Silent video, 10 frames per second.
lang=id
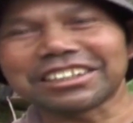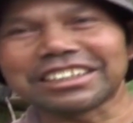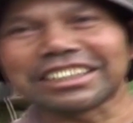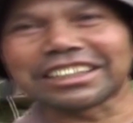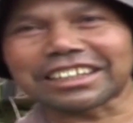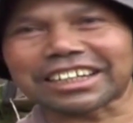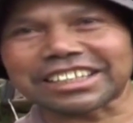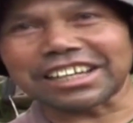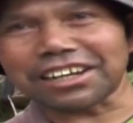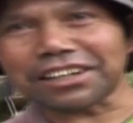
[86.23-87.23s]
Di Tapi
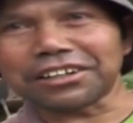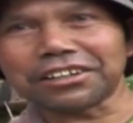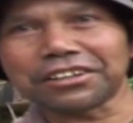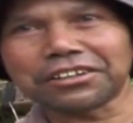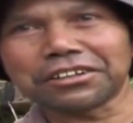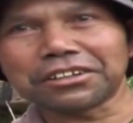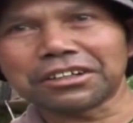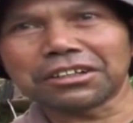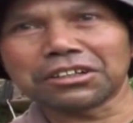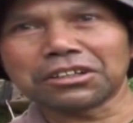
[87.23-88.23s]
memang kerja. sudah ada kelihatan
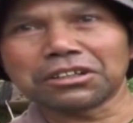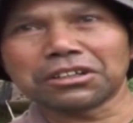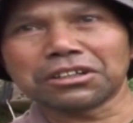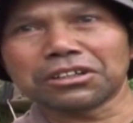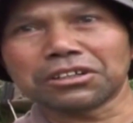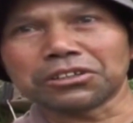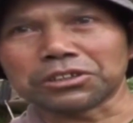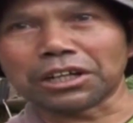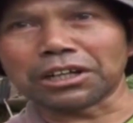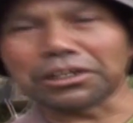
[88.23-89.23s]
abu ininya Pak
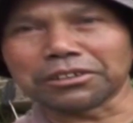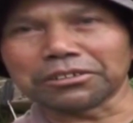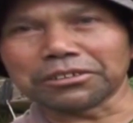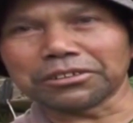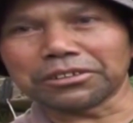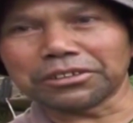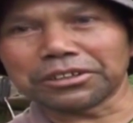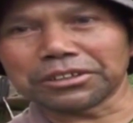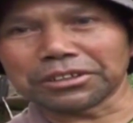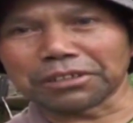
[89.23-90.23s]
dari ya, ratusan gunung
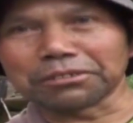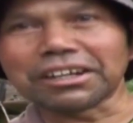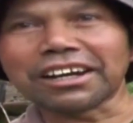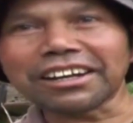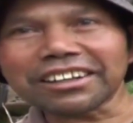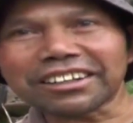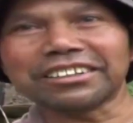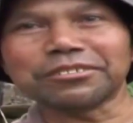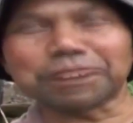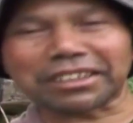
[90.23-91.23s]
itu Pak. Ya udah
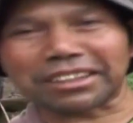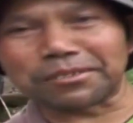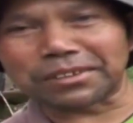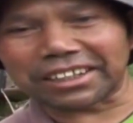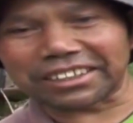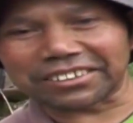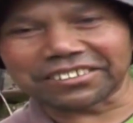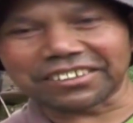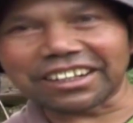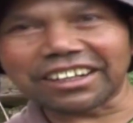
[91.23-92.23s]
kan hmm. pertama itu
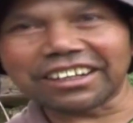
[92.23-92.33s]
juga.